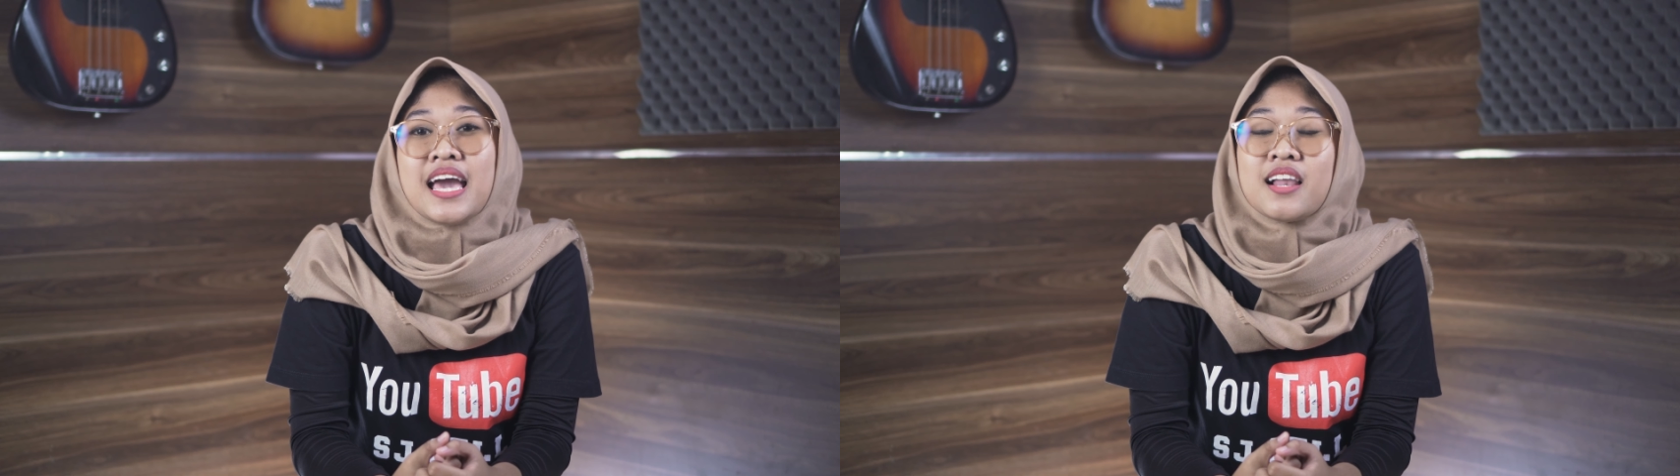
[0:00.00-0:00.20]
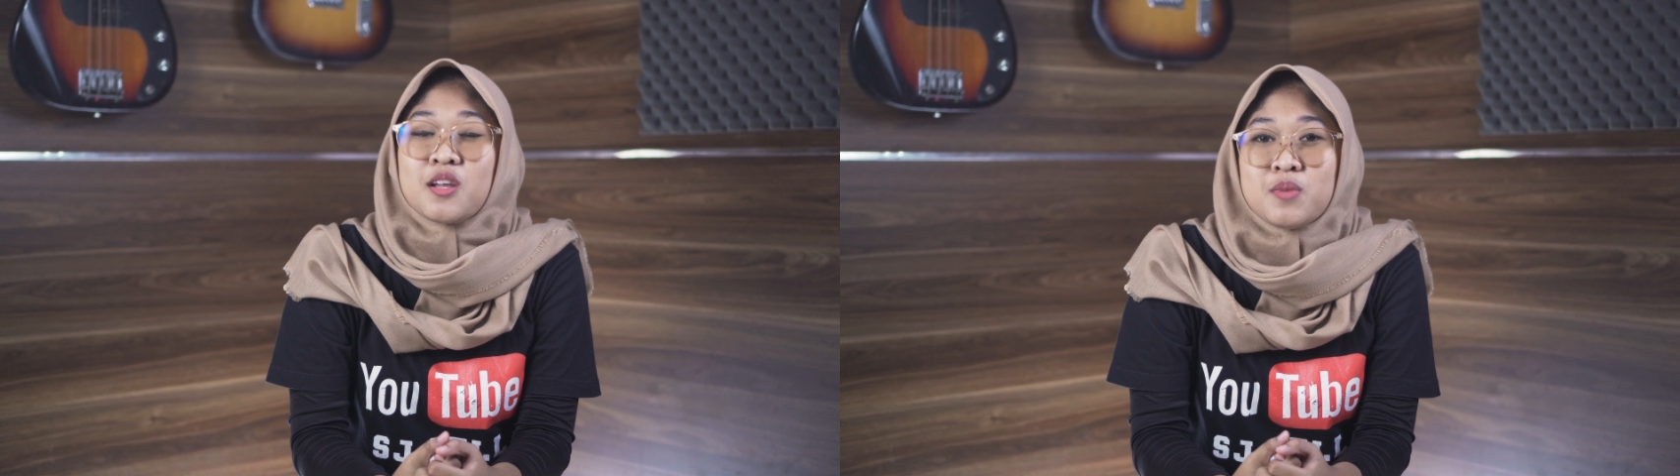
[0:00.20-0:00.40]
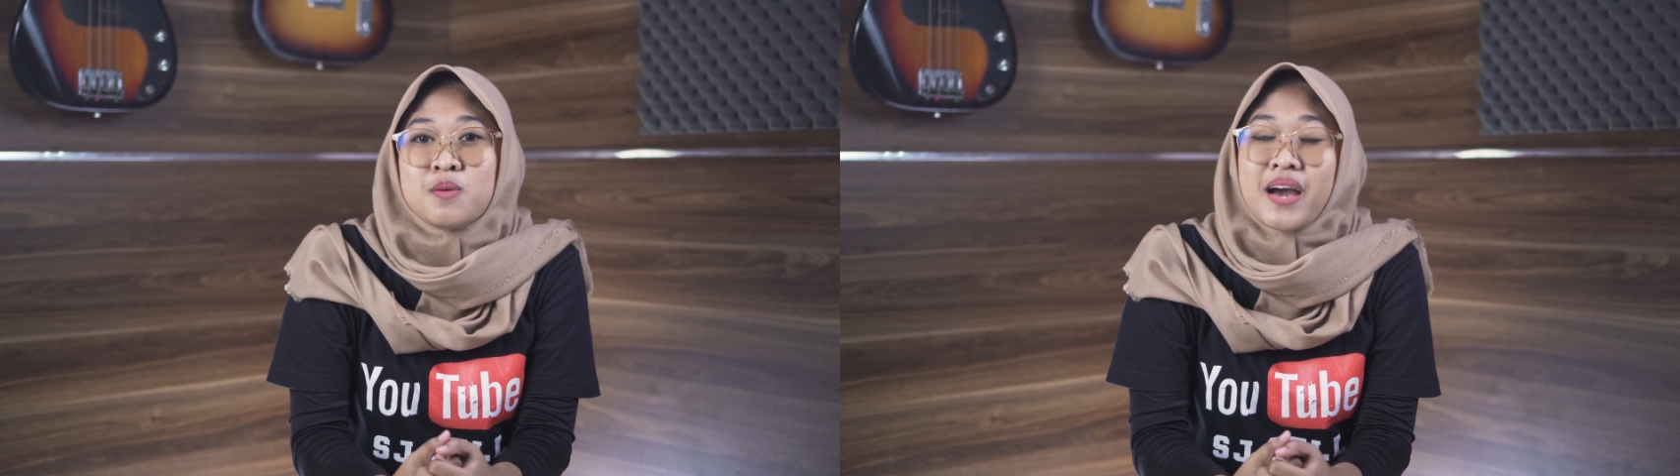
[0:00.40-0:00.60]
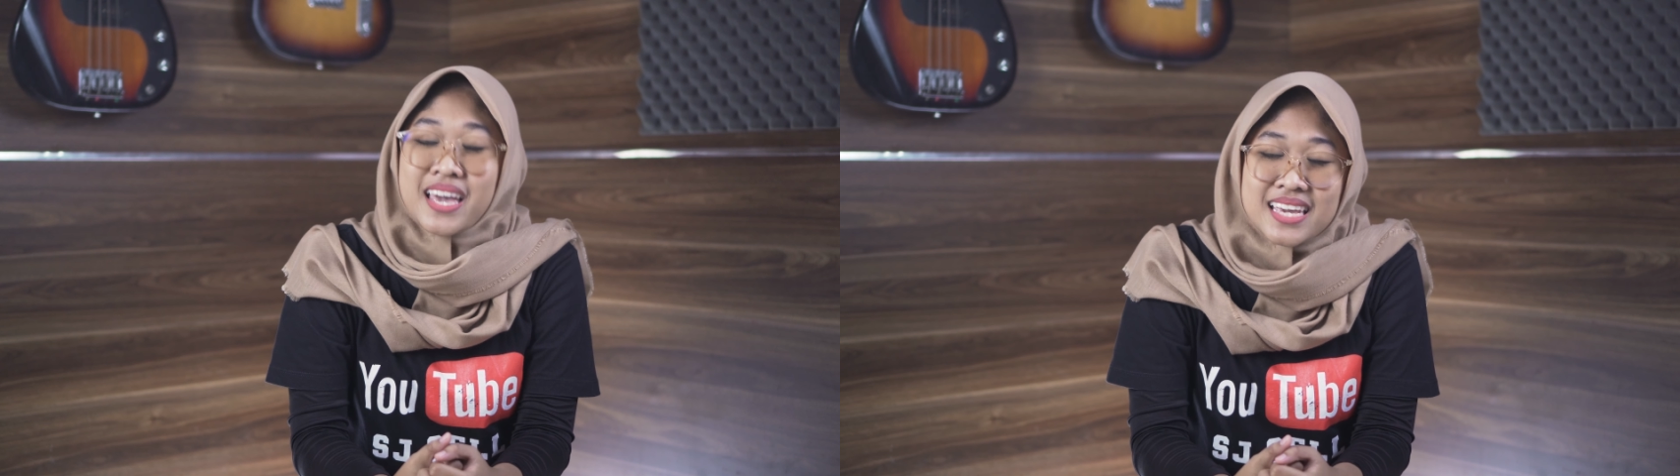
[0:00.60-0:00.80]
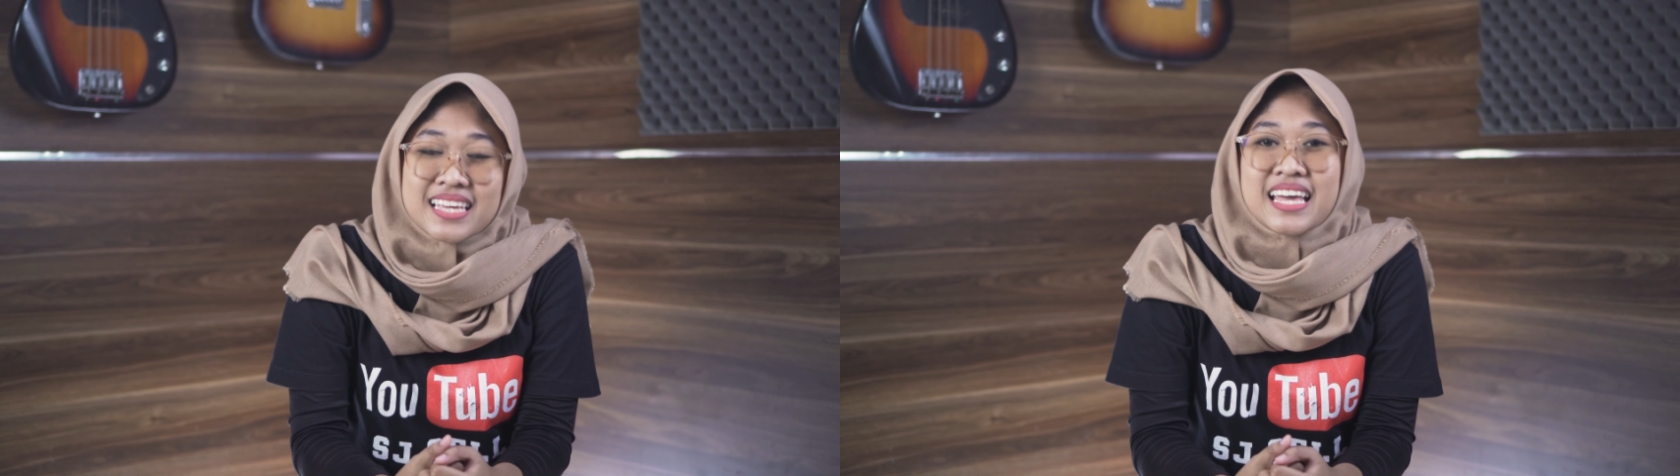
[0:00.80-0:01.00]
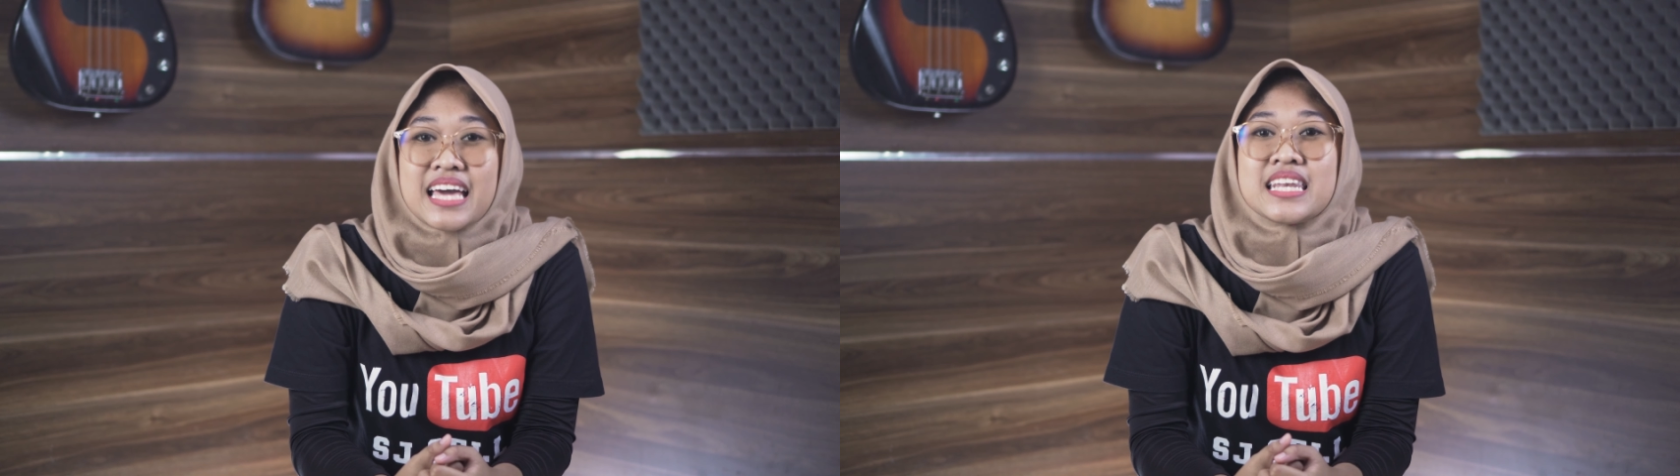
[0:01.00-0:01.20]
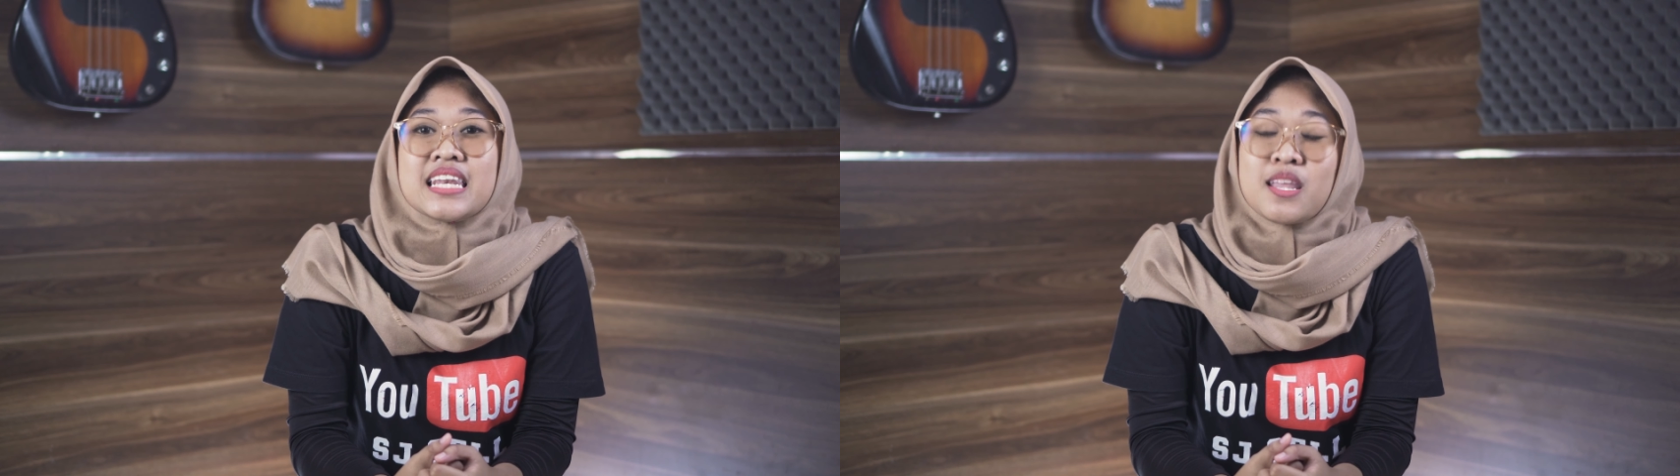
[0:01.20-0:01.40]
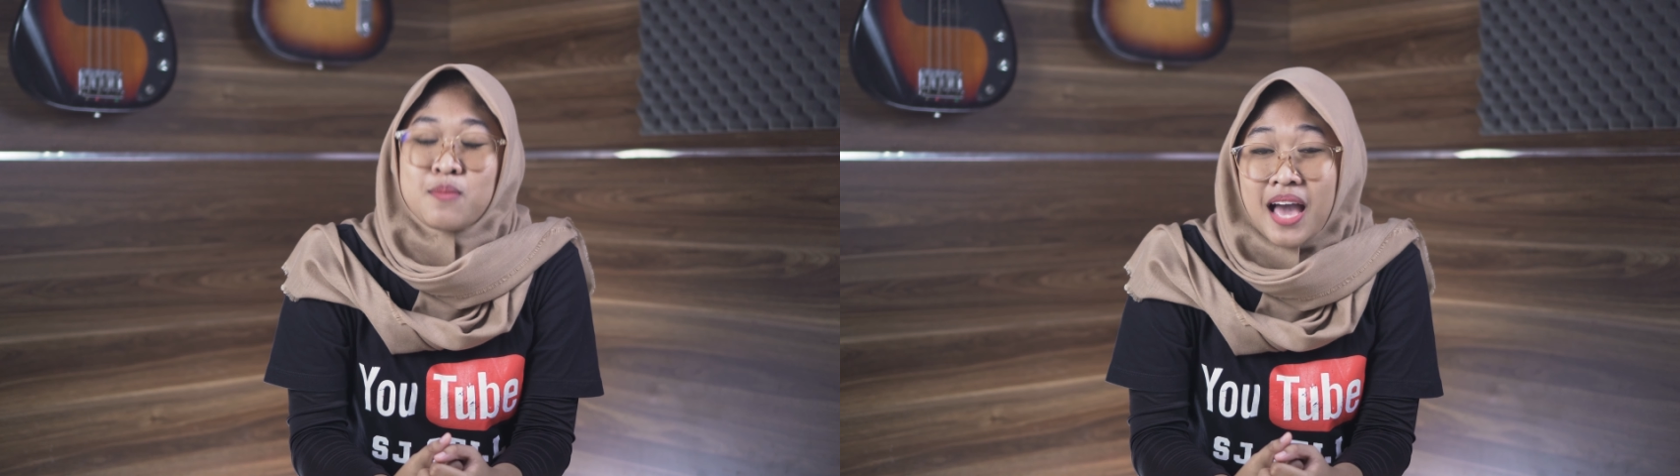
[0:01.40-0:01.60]
yang lebih baik dan
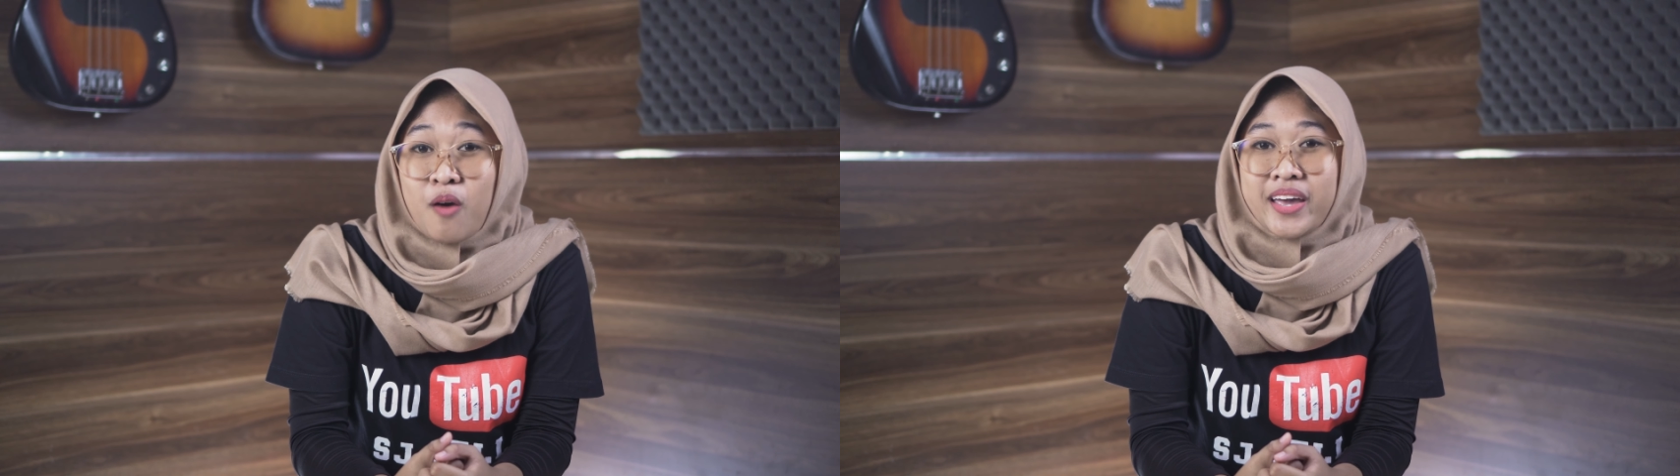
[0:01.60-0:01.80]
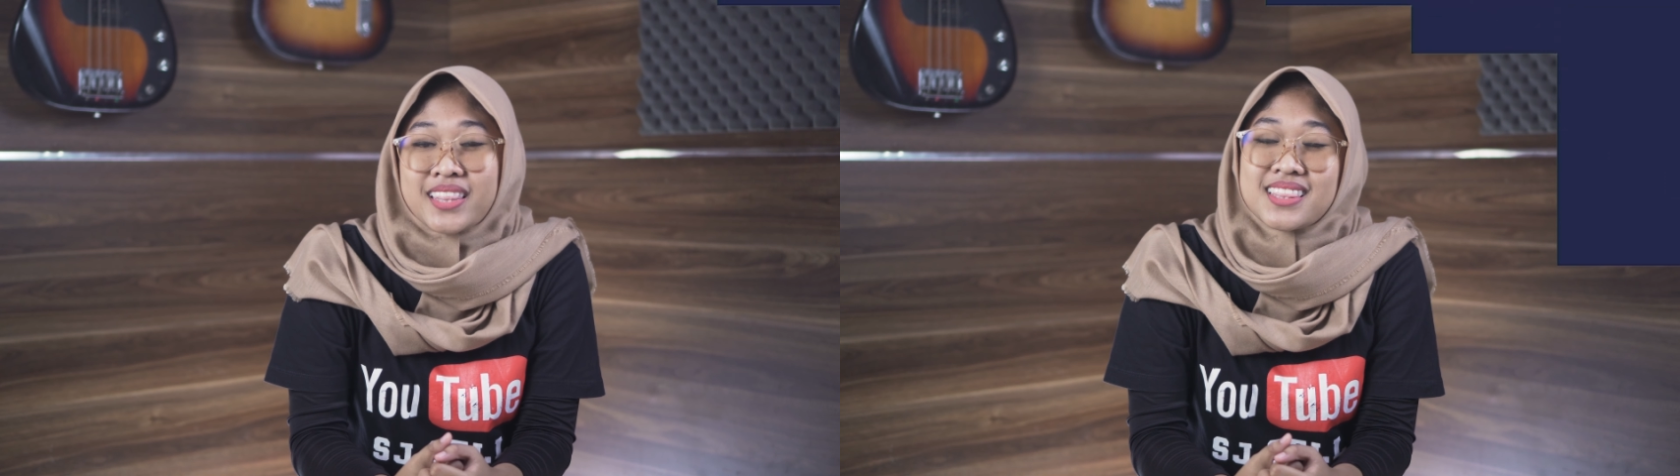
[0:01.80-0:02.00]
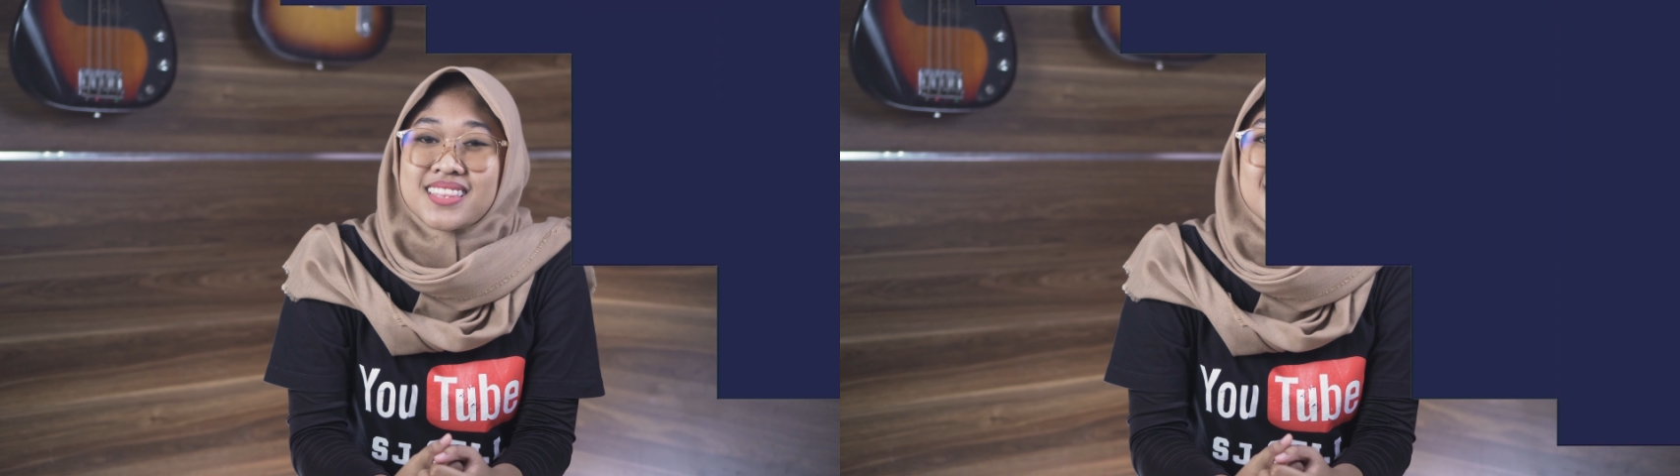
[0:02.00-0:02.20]
lebih awet.